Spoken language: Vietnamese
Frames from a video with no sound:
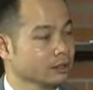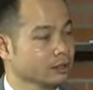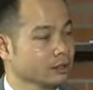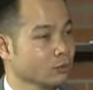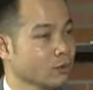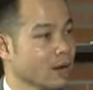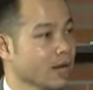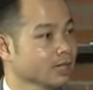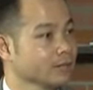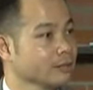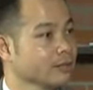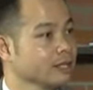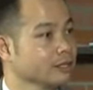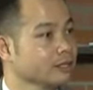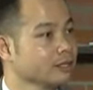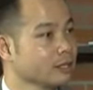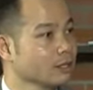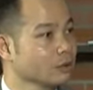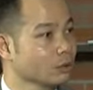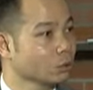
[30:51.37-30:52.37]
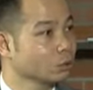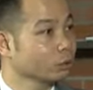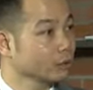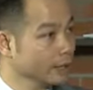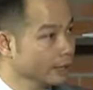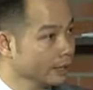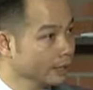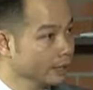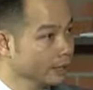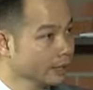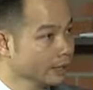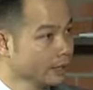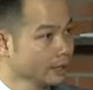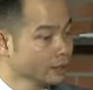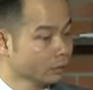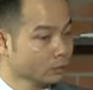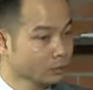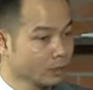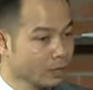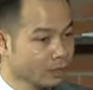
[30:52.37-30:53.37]
châu Á Thái Bình Dương hoặc quốc tế.
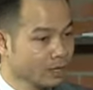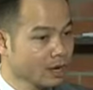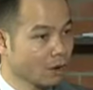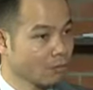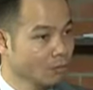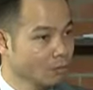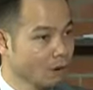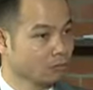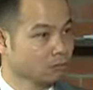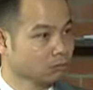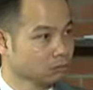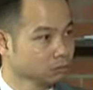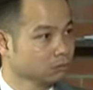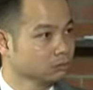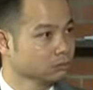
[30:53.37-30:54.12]
Chúng tôi cấp những học bổng